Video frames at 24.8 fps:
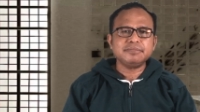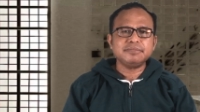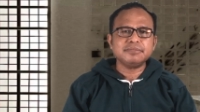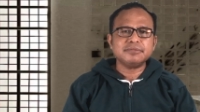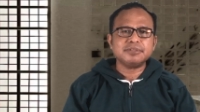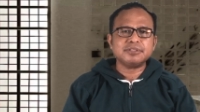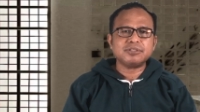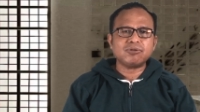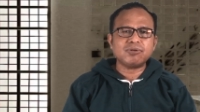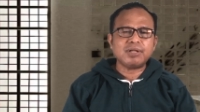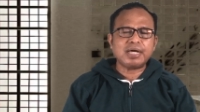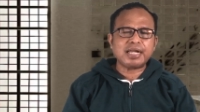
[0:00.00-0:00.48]

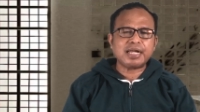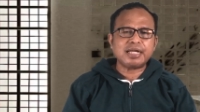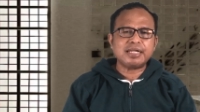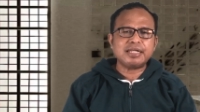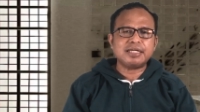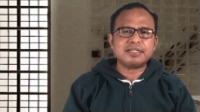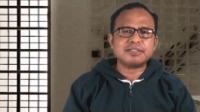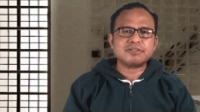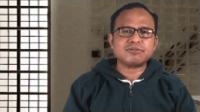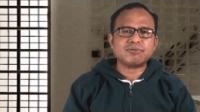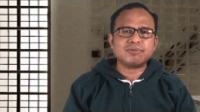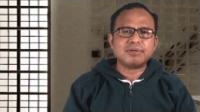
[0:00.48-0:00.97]
Saudara
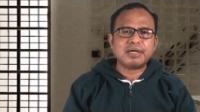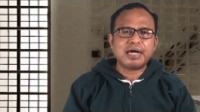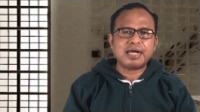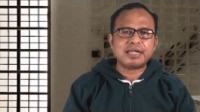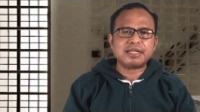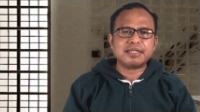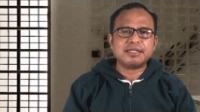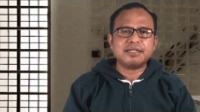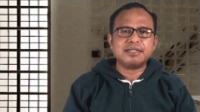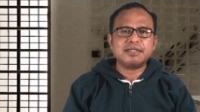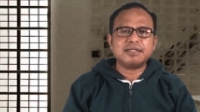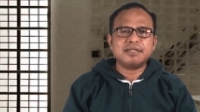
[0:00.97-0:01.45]
dan saudari,
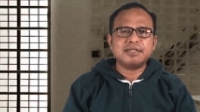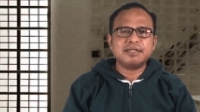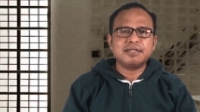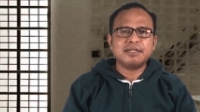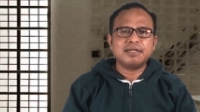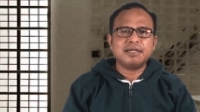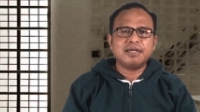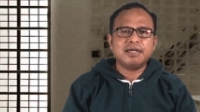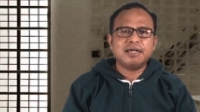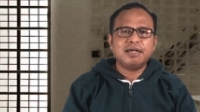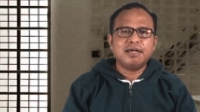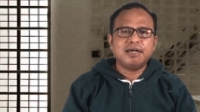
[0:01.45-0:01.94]

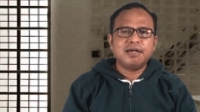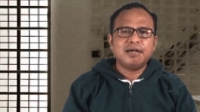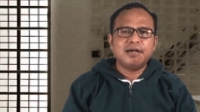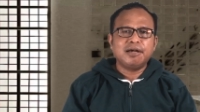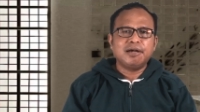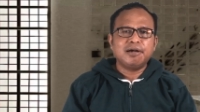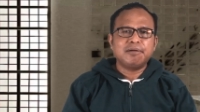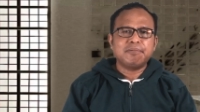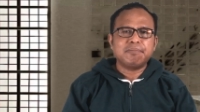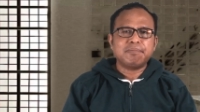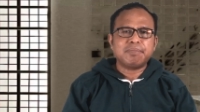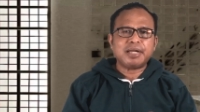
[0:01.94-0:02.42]

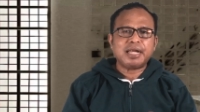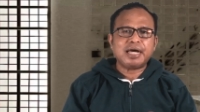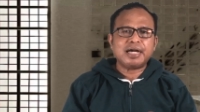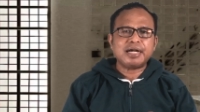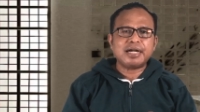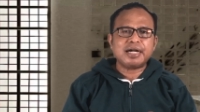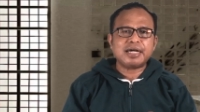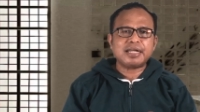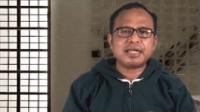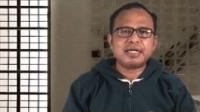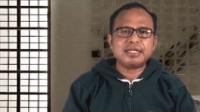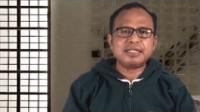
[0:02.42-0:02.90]

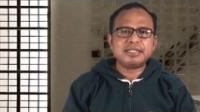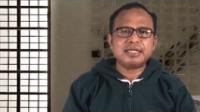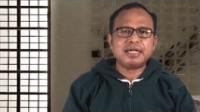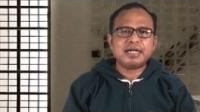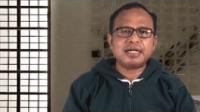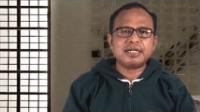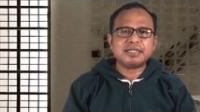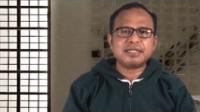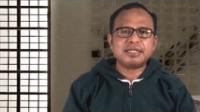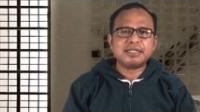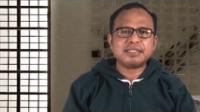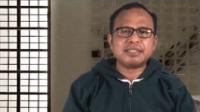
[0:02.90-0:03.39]
pelanggaran
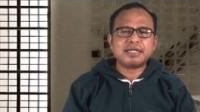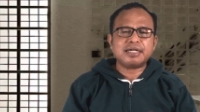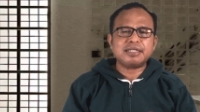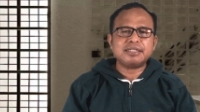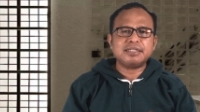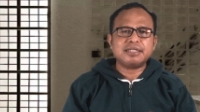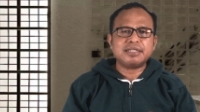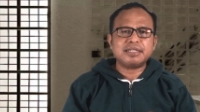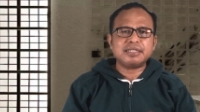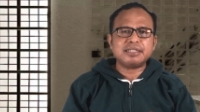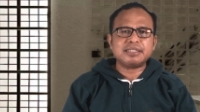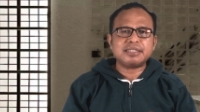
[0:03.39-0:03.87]
yang kita
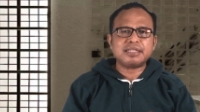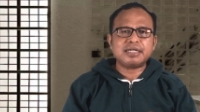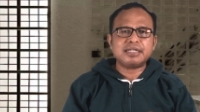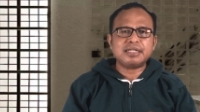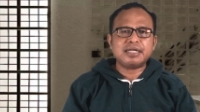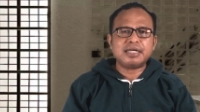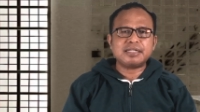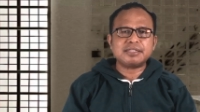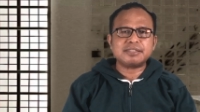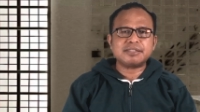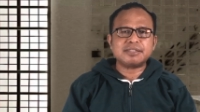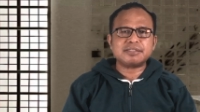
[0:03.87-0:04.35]
derita
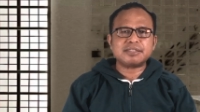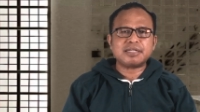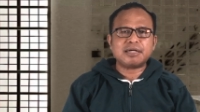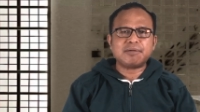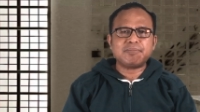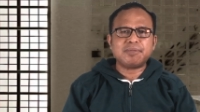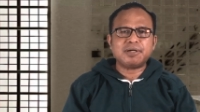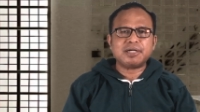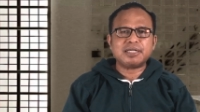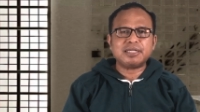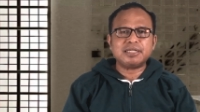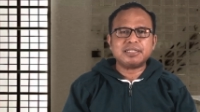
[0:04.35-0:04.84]
dari
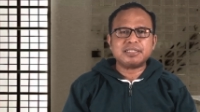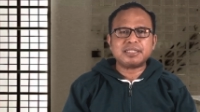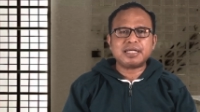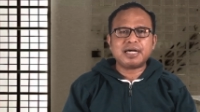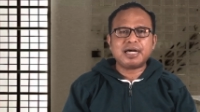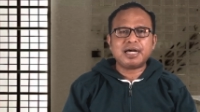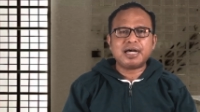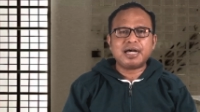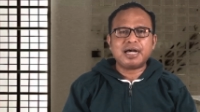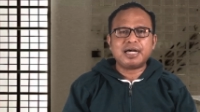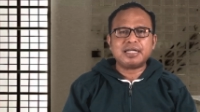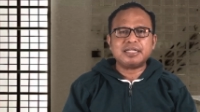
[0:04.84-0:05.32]
sesama
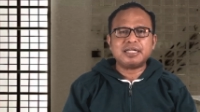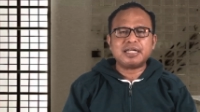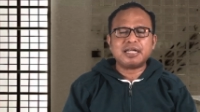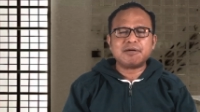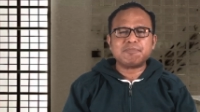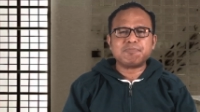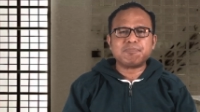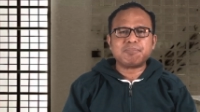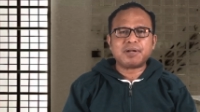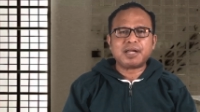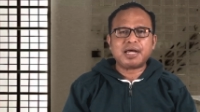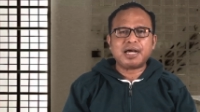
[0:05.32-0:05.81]
kita
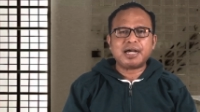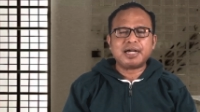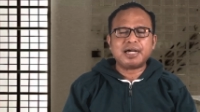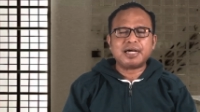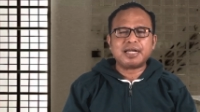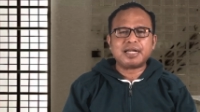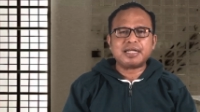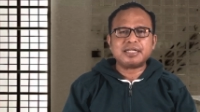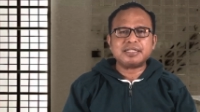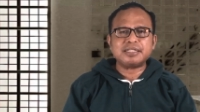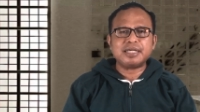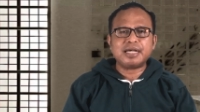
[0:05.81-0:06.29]
adalah
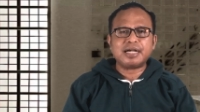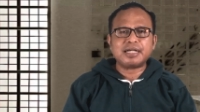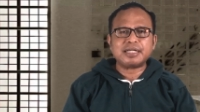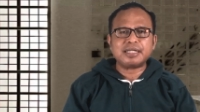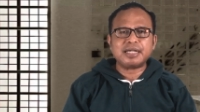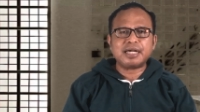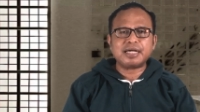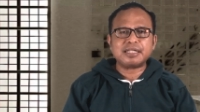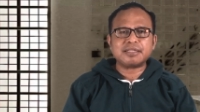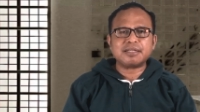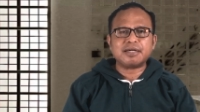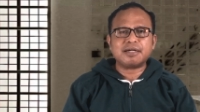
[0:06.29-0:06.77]
pelanggaran yang
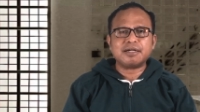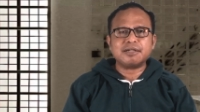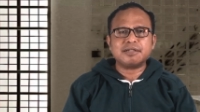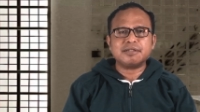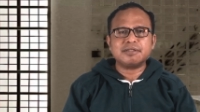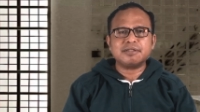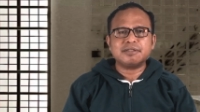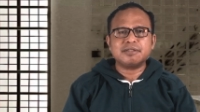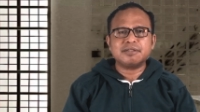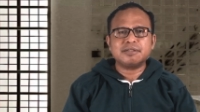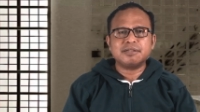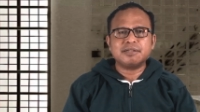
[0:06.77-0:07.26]
nyata.
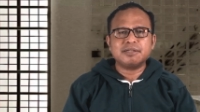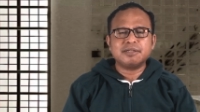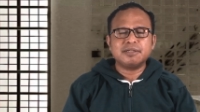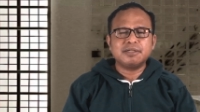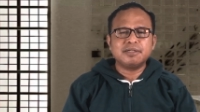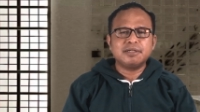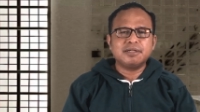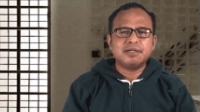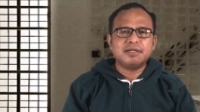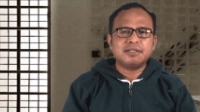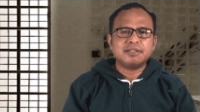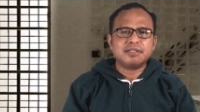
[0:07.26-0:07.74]

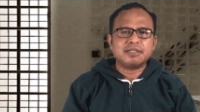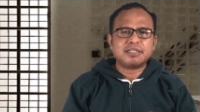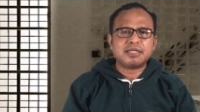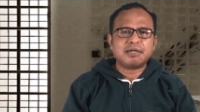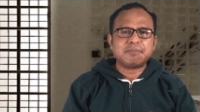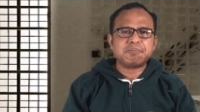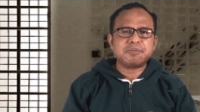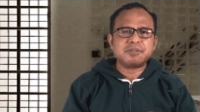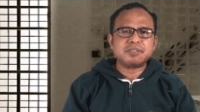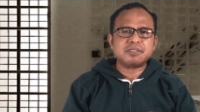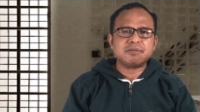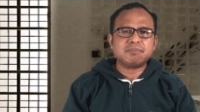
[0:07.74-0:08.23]

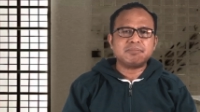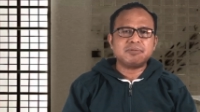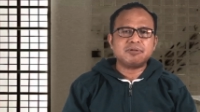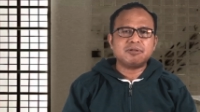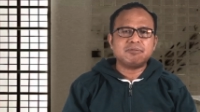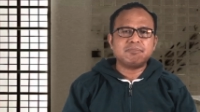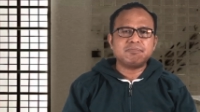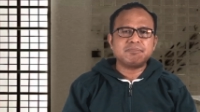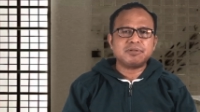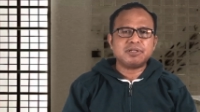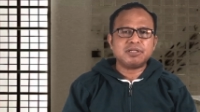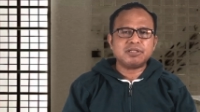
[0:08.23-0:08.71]
Tetapi
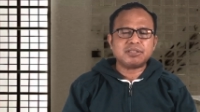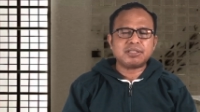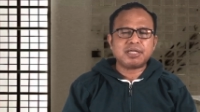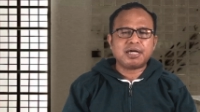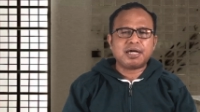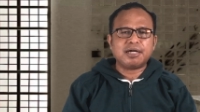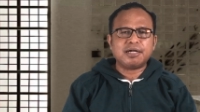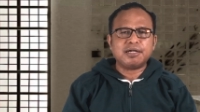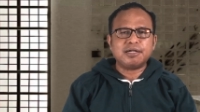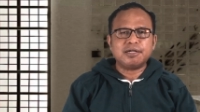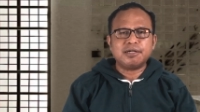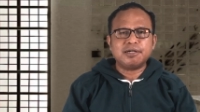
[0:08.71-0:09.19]
sebelum kita
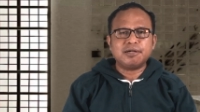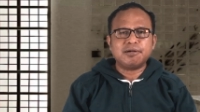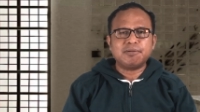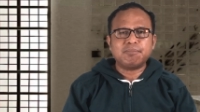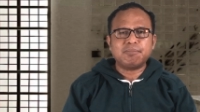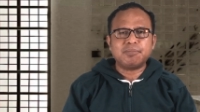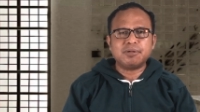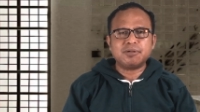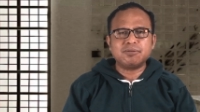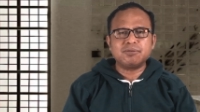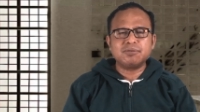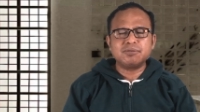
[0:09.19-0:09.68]

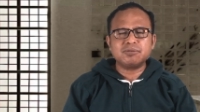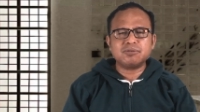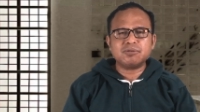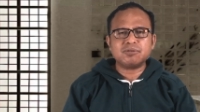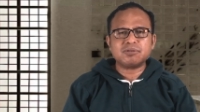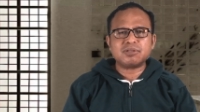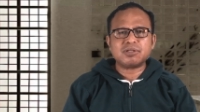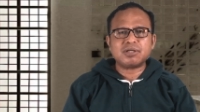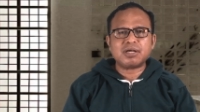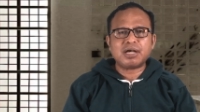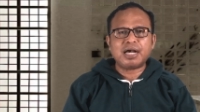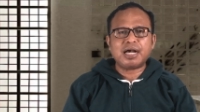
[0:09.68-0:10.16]

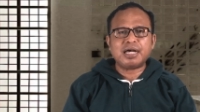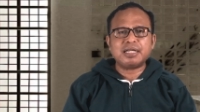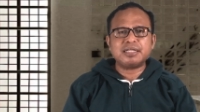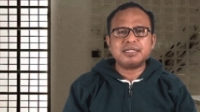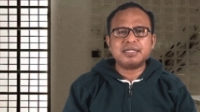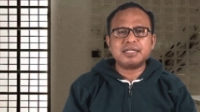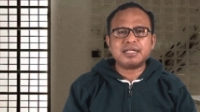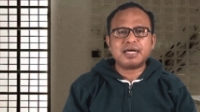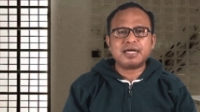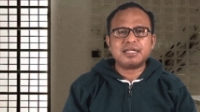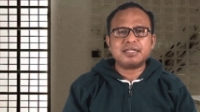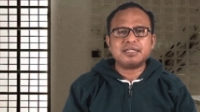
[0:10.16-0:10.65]
menuntut
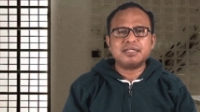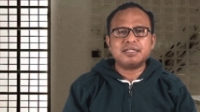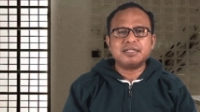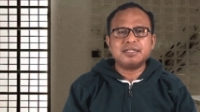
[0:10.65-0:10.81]
keadilan,